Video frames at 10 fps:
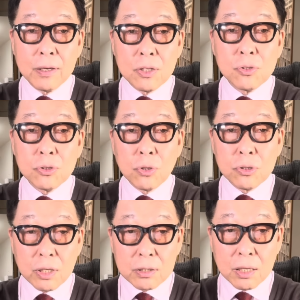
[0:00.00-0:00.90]
え注意を
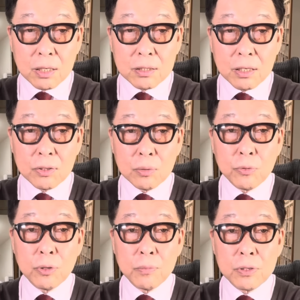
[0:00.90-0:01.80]
していただきたいと
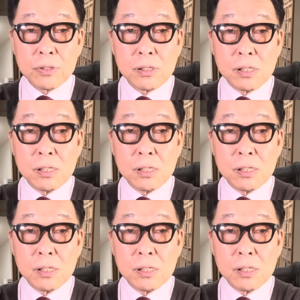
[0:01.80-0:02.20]
思います。